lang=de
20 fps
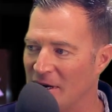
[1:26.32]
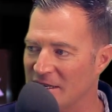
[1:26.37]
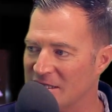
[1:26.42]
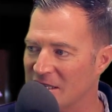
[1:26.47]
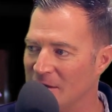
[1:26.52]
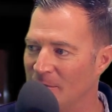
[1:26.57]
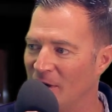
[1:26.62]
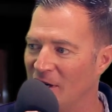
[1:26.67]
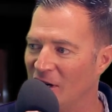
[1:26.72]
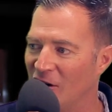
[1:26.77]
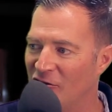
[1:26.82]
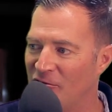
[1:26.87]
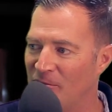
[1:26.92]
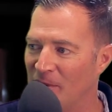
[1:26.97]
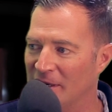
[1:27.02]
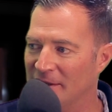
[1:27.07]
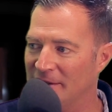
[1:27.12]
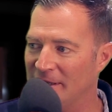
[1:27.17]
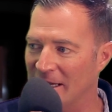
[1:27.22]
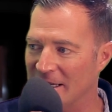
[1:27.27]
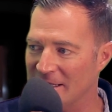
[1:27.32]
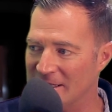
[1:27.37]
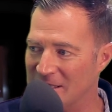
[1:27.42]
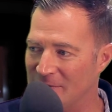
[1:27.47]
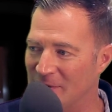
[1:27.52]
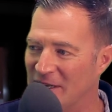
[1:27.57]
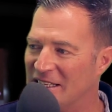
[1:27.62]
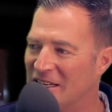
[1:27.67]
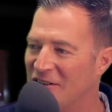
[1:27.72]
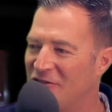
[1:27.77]
Basketballlaufbahn denkst,
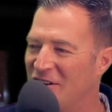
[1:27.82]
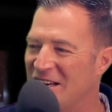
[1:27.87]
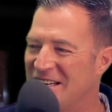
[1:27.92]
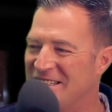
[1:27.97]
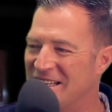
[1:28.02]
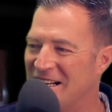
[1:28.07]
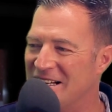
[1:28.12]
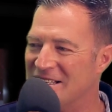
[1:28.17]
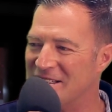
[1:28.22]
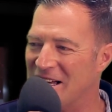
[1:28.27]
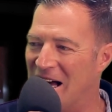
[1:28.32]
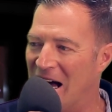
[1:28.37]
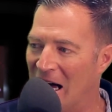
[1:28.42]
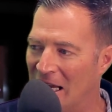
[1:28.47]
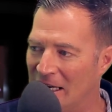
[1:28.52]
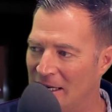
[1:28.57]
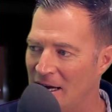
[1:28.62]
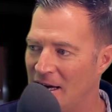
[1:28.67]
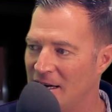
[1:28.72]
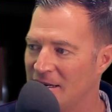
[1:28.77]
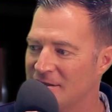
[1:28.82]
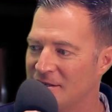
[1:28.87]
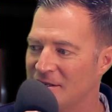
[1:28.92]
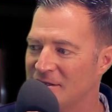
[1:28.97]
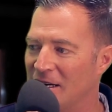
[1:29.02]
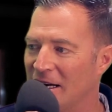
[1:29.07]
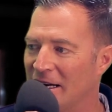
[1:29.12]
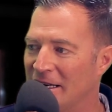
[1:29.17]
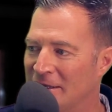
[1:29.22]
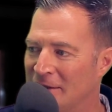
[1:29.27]
welcher fällt dir als
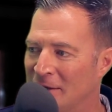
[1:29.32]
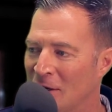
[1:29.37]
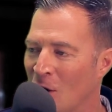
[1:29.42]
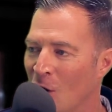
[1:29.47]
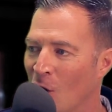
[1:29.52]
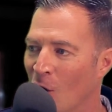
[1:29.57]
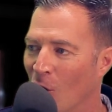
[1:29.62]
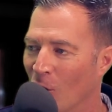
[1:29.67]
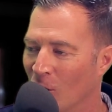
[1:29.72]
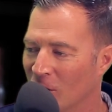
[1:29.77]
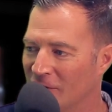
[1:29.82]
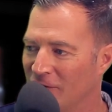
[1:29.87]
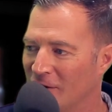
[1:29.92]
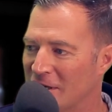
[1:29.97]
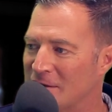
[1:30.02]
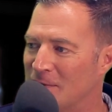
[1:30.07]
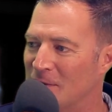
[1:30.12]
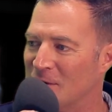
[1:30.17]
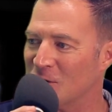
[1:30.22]
allererstes ein und was